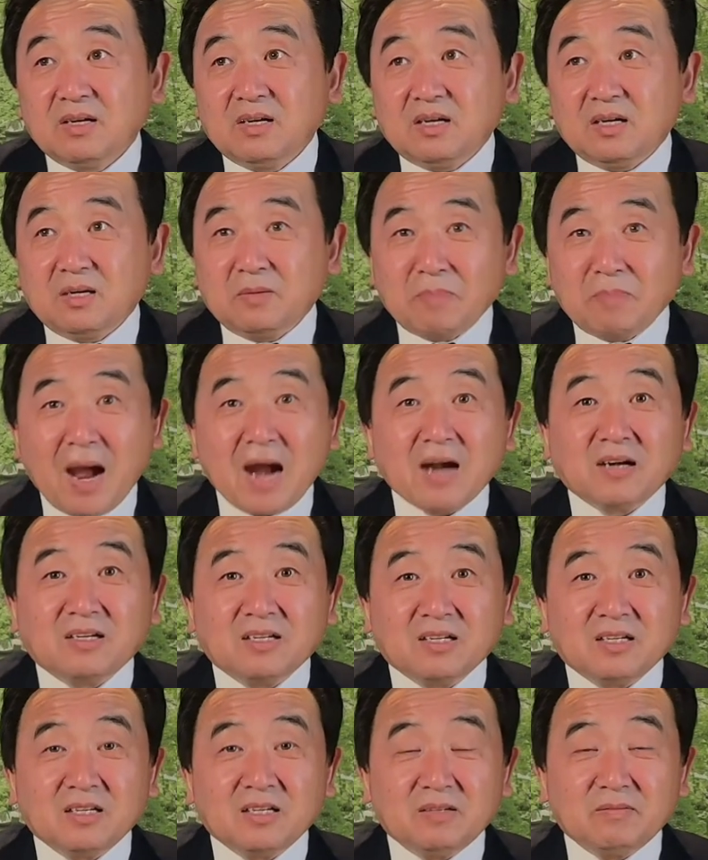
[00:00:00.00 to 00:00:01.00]
而巴尔
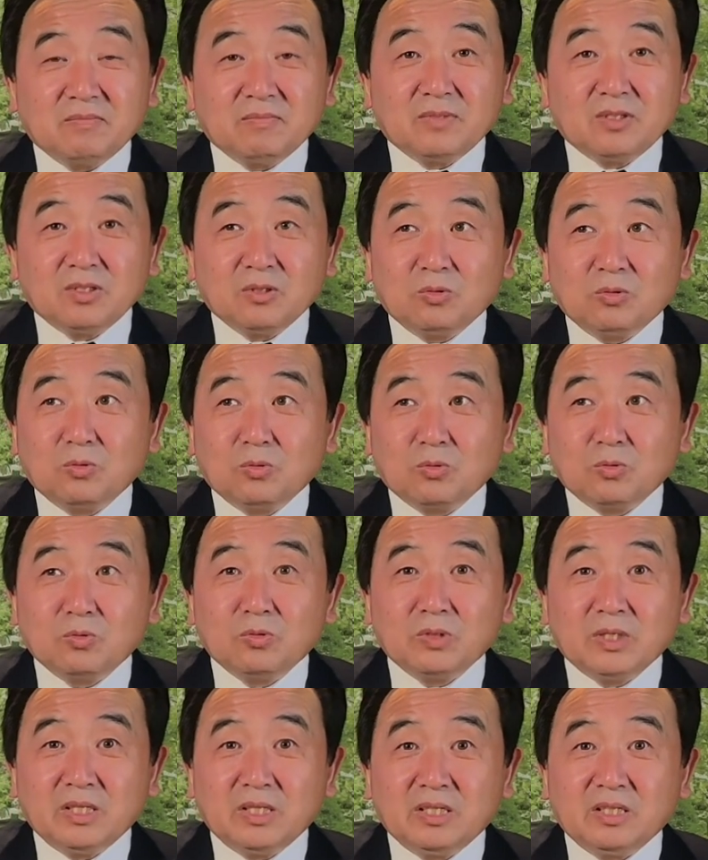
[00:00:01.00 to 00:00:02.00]
呢就
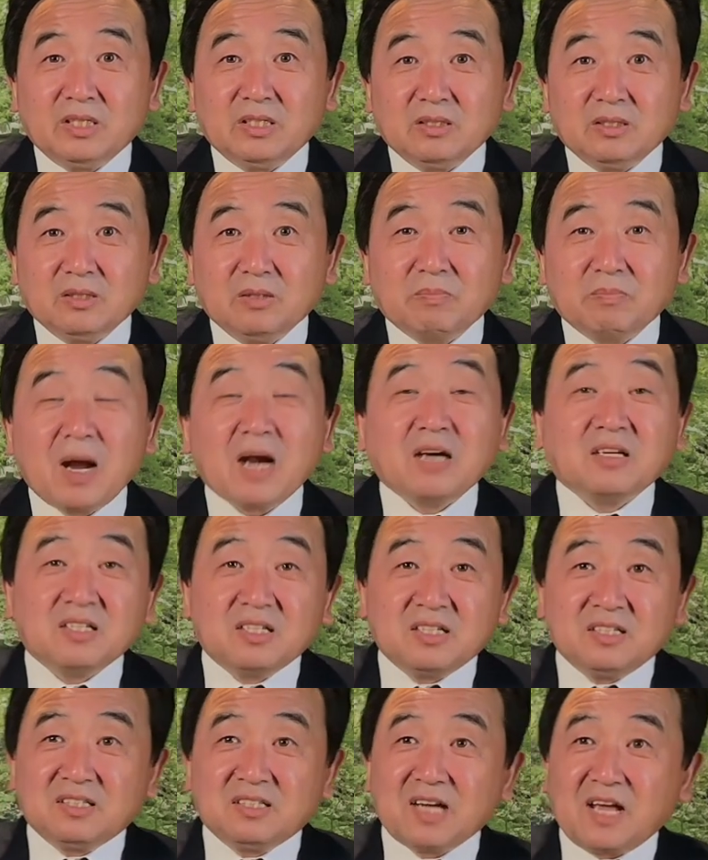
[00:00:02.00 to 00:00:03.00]
故意巴尔
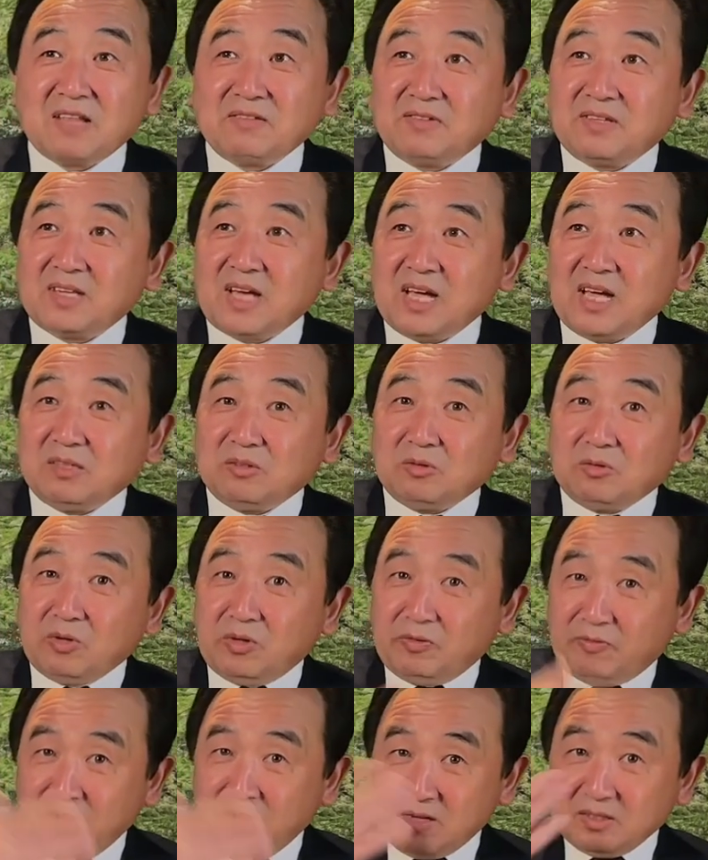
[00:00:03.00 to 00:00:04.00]
是站在
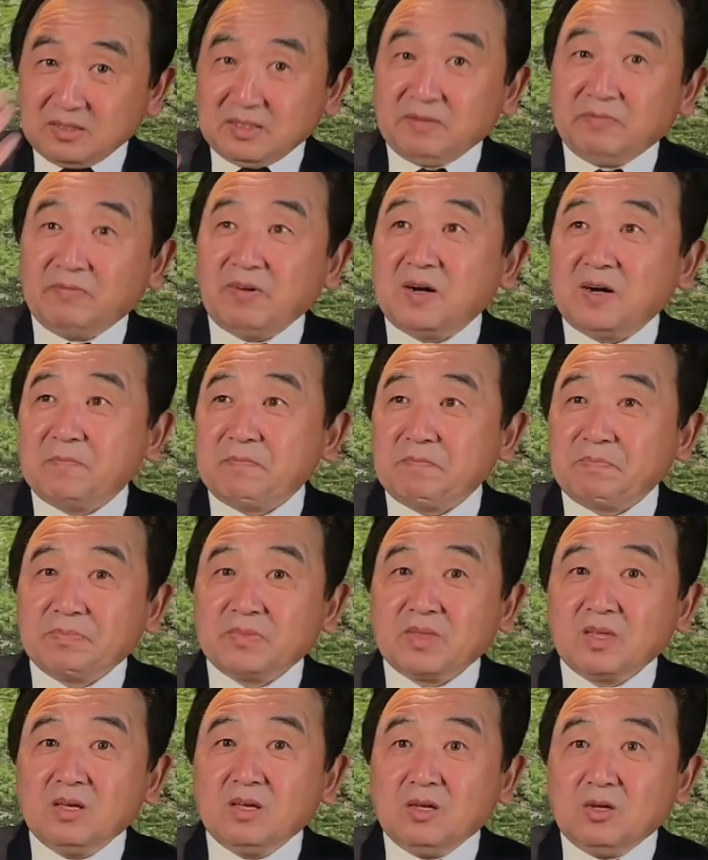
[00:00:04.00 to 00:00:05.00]
对方一方，
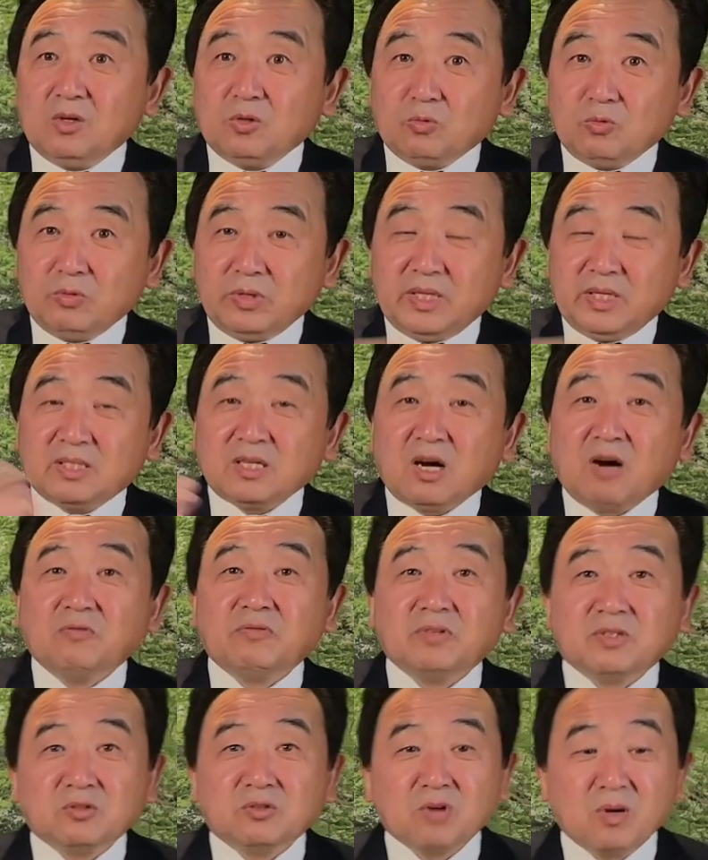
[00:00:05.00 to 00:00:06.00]
故意嘲
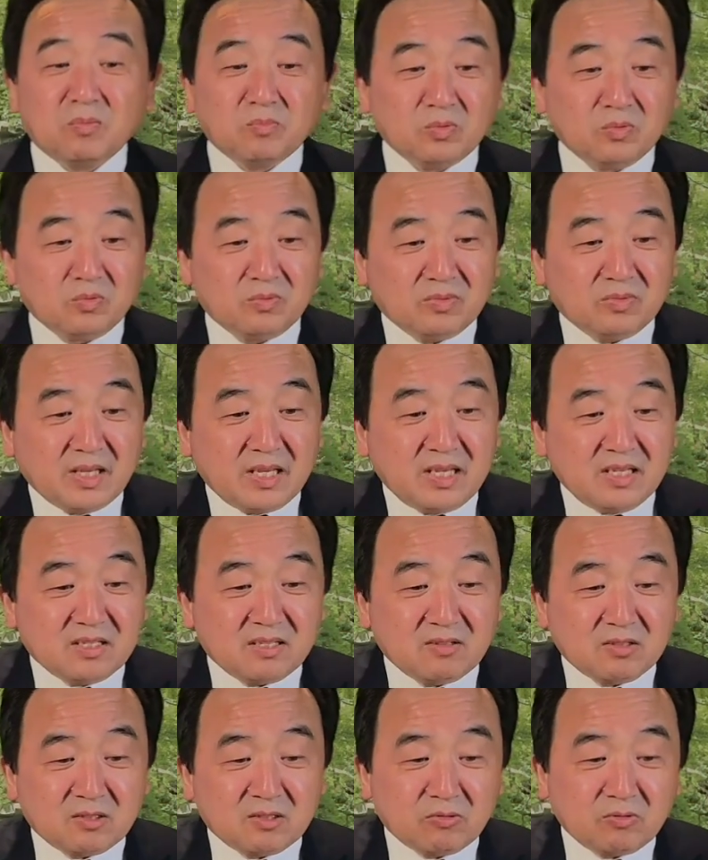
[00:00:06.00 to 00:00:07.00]
讽川普，那意
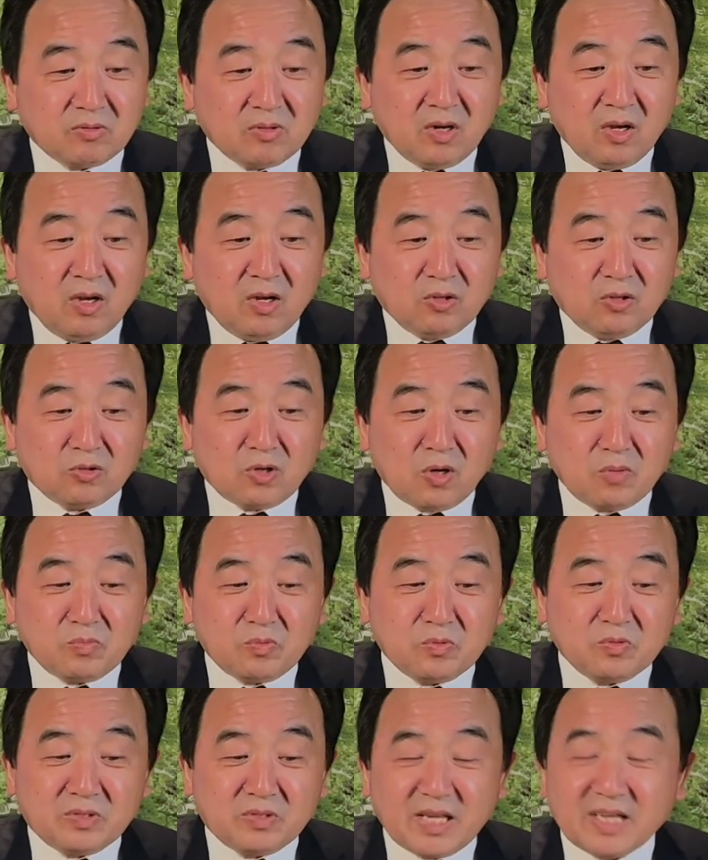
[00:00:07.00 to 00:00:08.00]
思川川
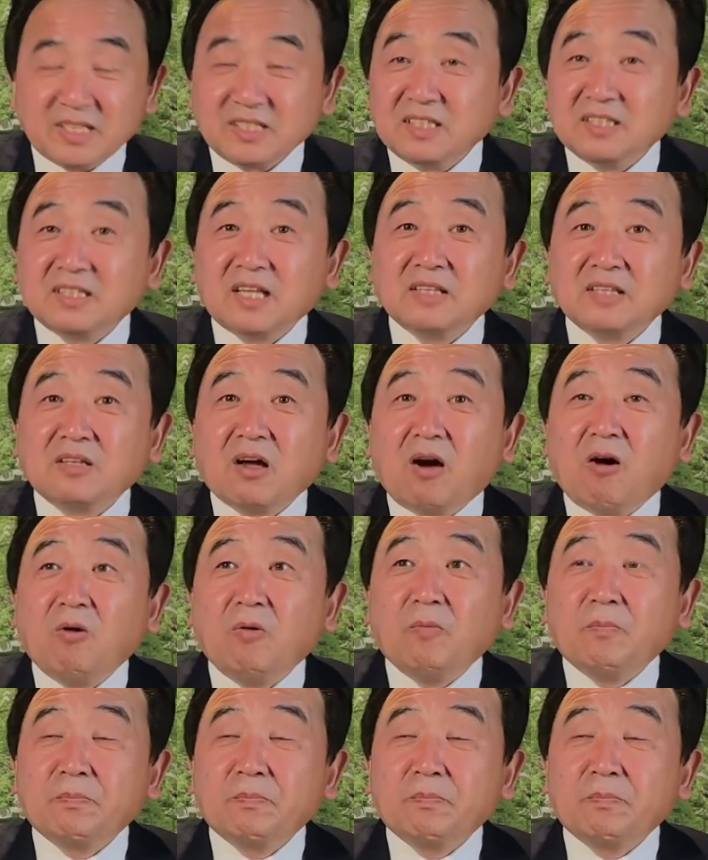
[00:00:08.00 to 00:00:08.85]
普在劫难逃，